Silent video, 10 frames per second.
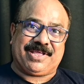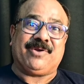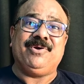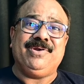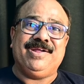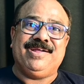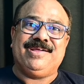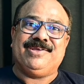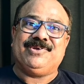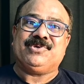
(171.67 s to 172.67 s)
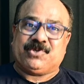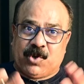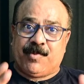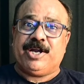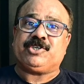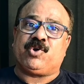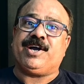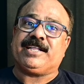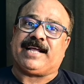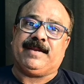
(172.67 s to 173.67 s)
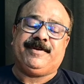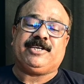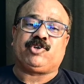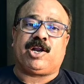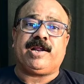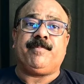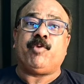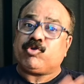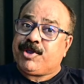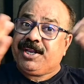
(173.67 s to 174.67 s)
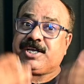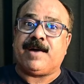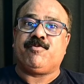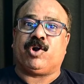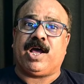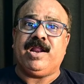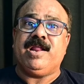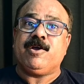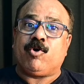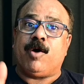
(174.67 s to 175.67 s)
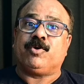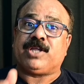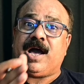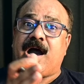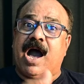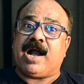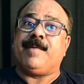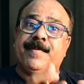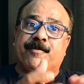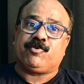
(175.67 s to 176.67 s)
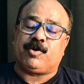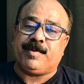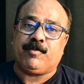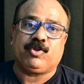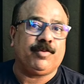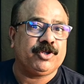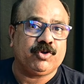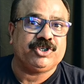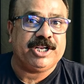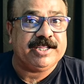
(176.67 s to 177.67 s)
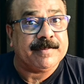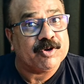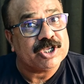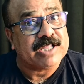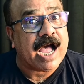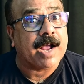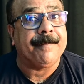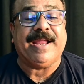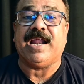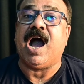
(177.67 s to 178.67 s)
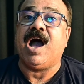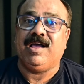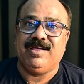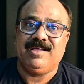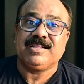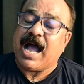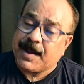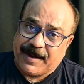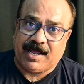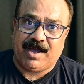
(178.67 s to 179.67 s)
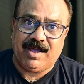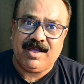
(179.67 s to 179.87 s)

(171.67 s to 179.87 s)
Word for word: কারণ সময়ের সঙ্গে তাল মিলে চলার মতো ইনকাম করা ক্ষমতা আগামী প্রজন্মের মধ্যবিত্ত ছেলেদের মধ্যে থাকবে না থাকবে না